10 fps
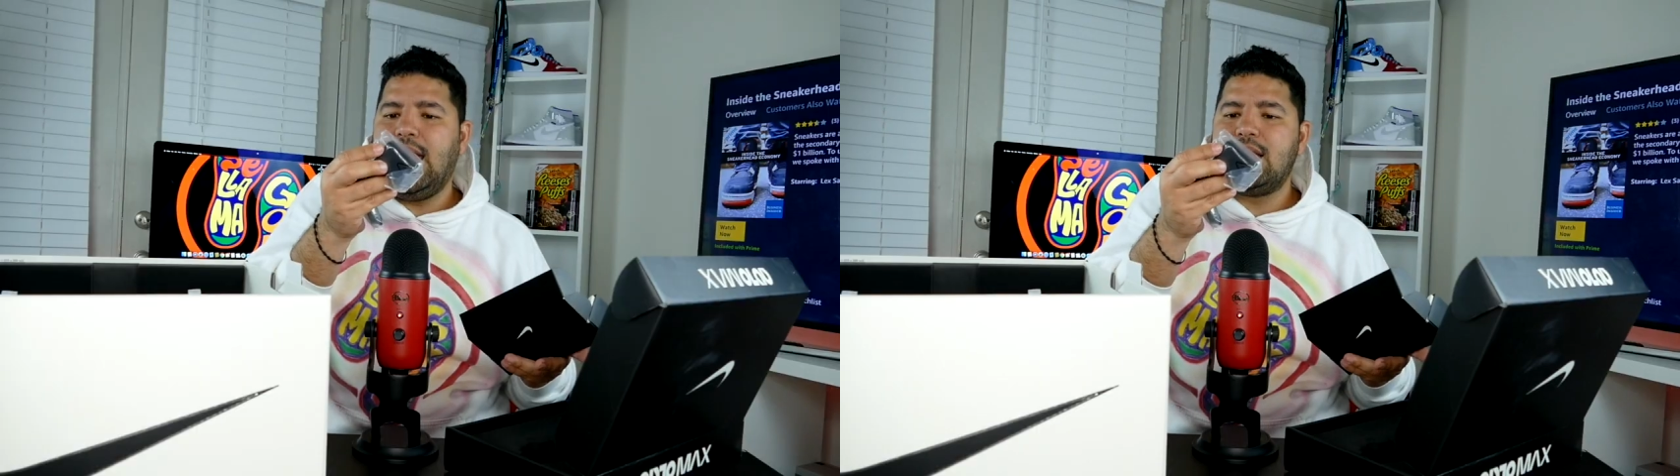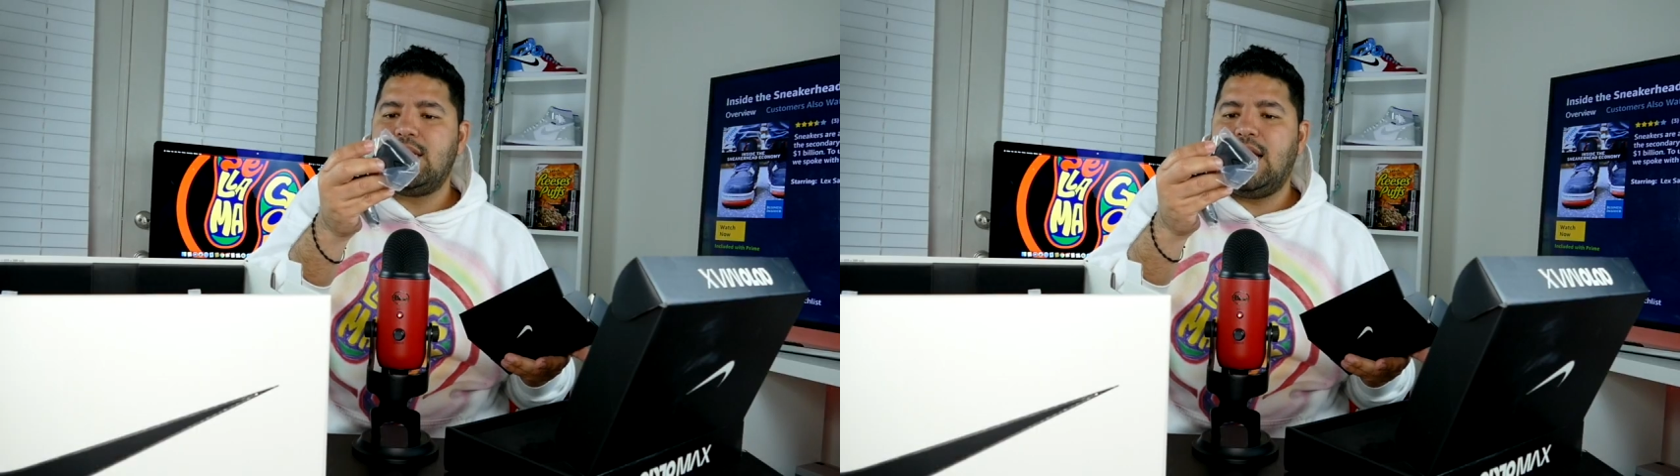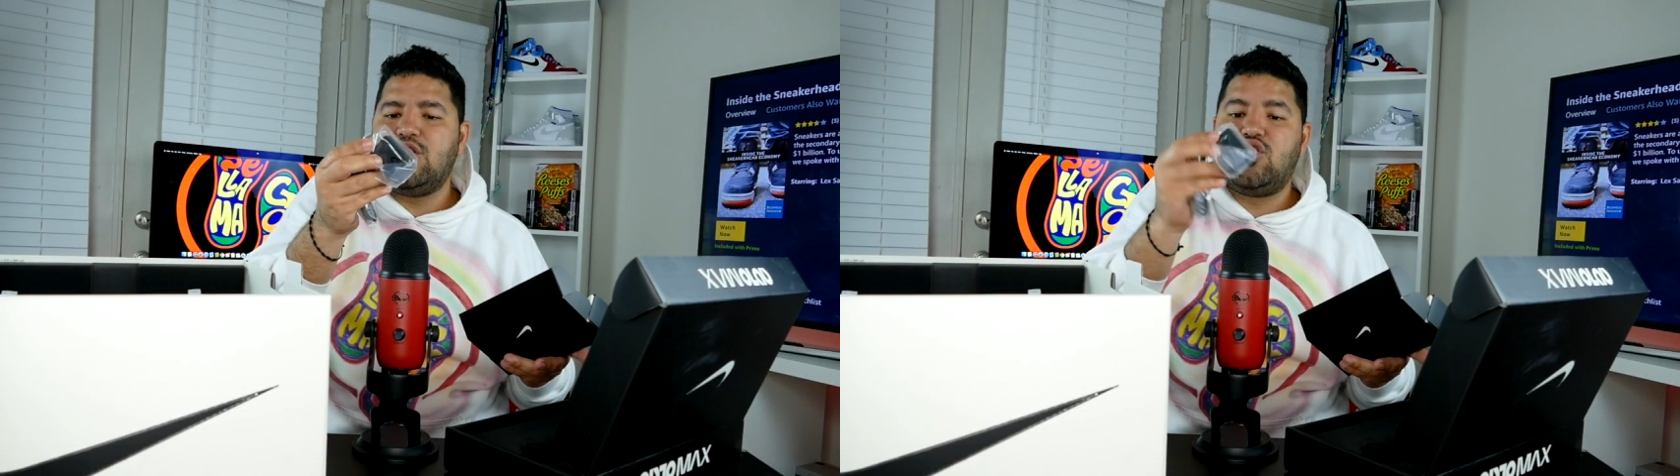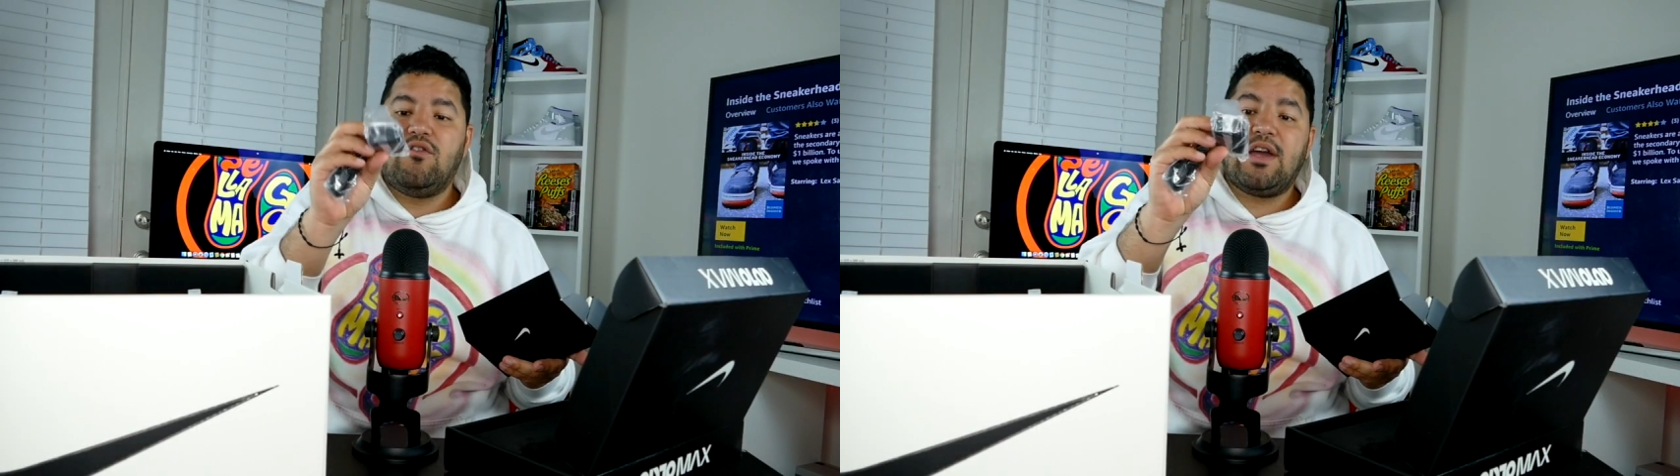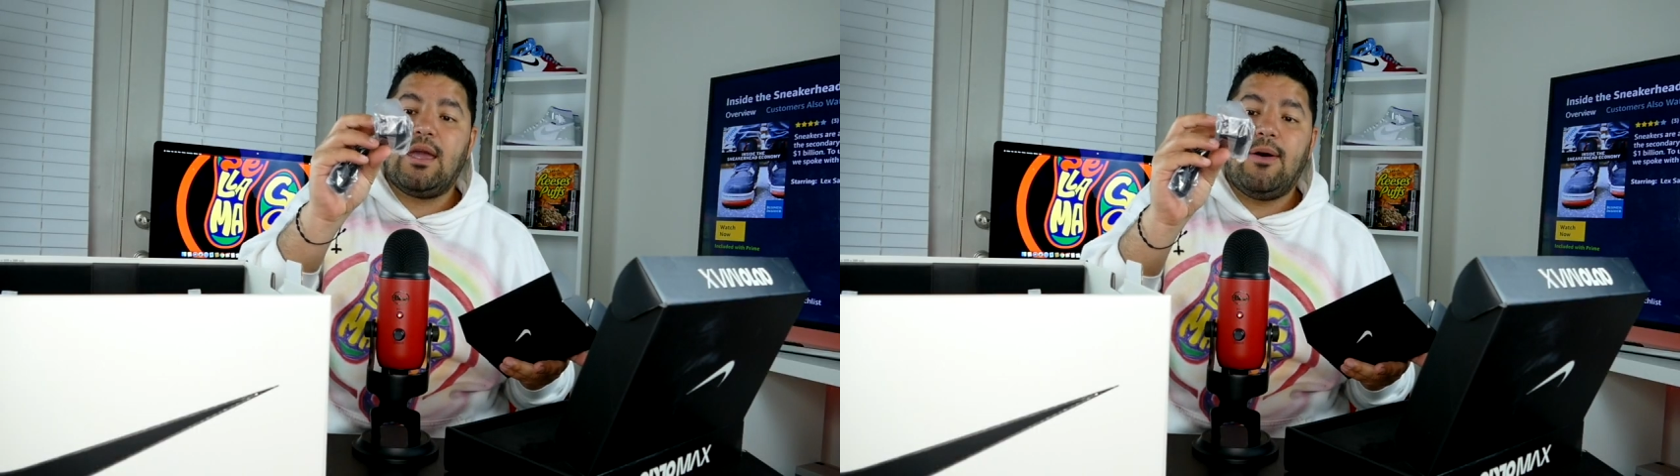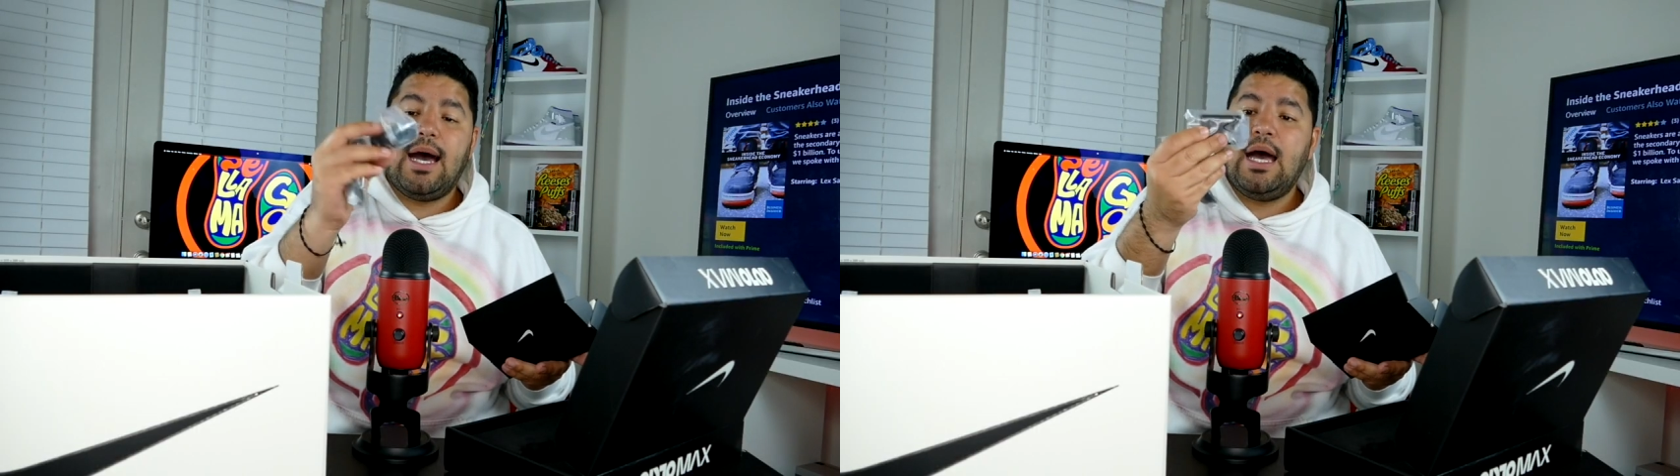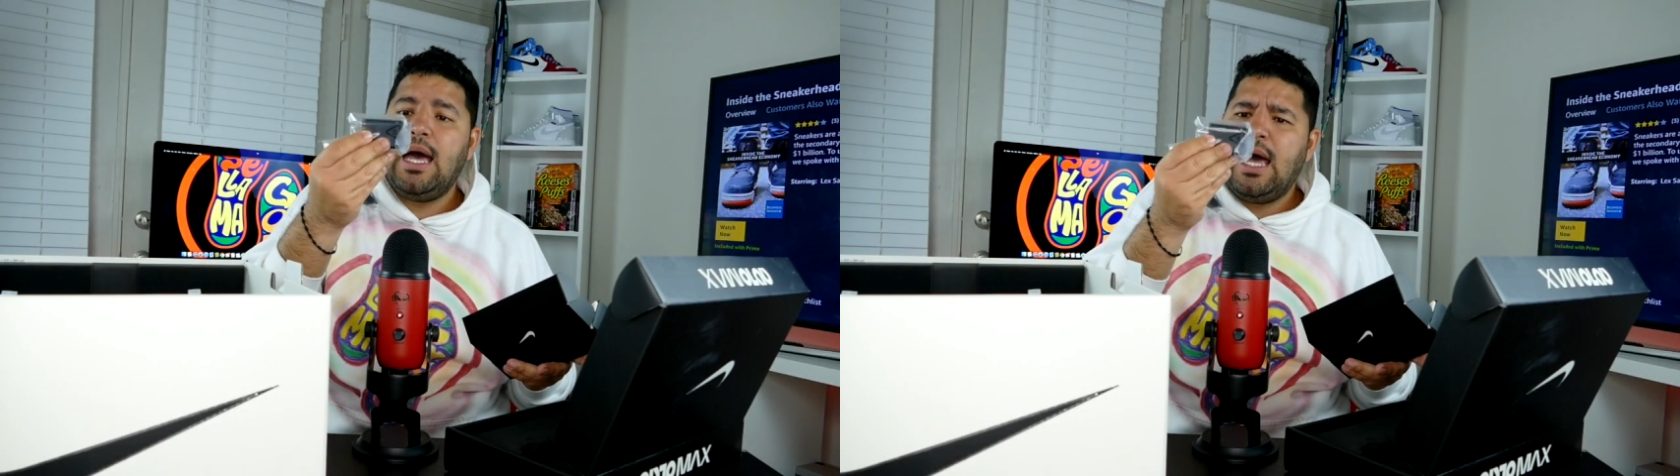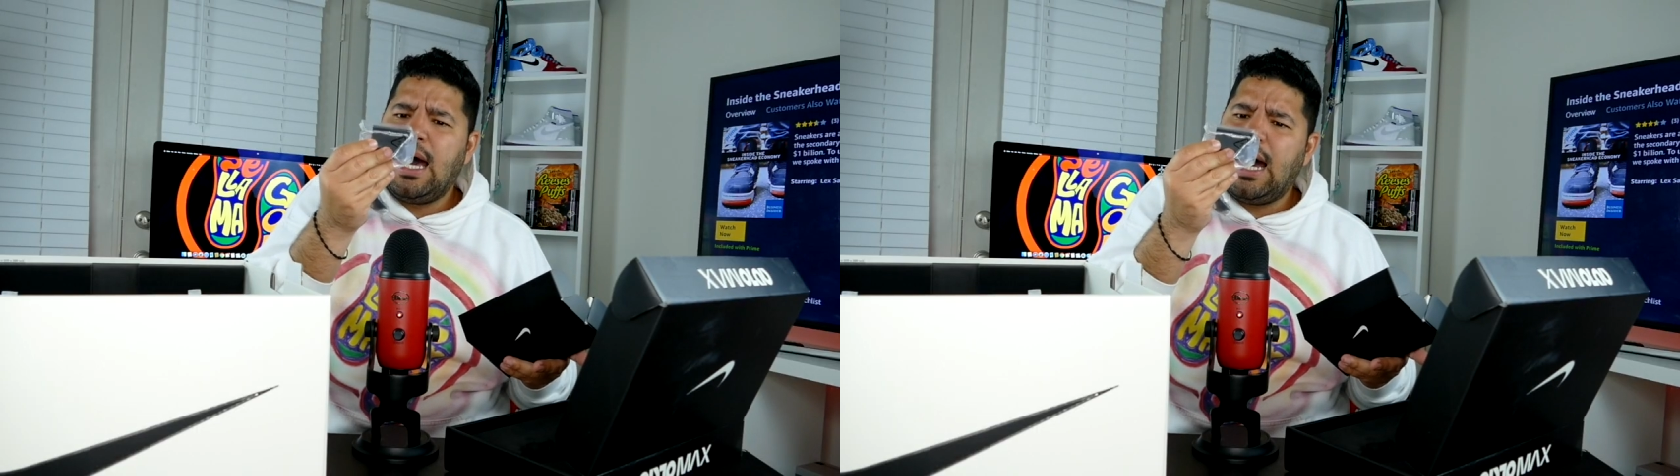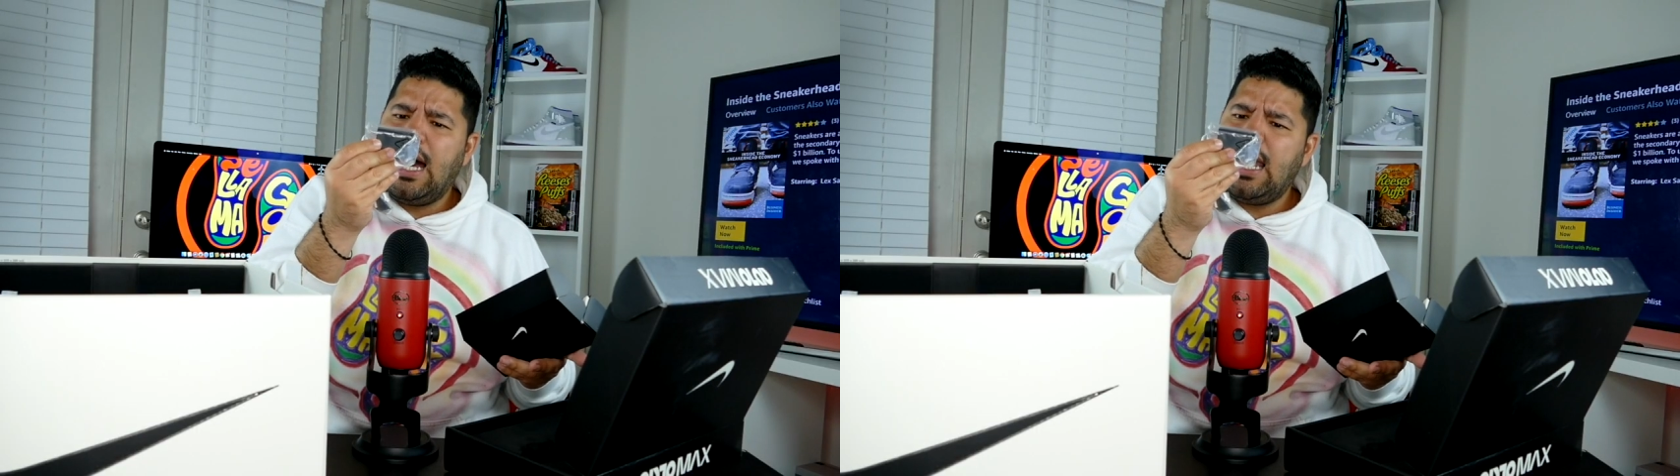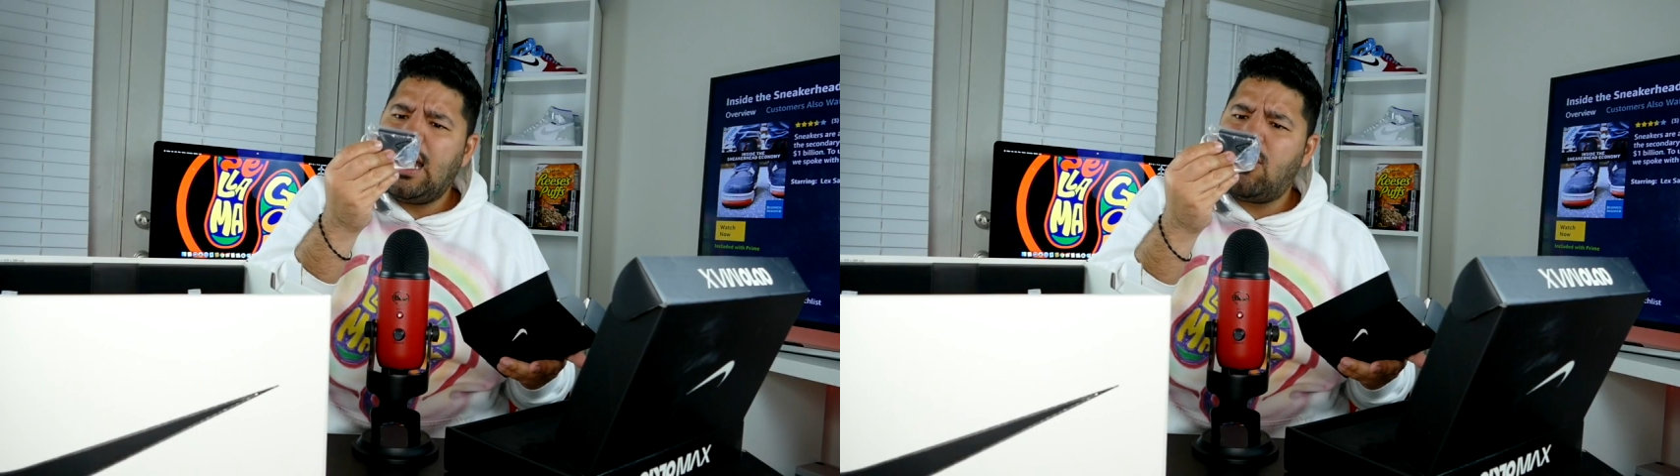es el enchufe que va a la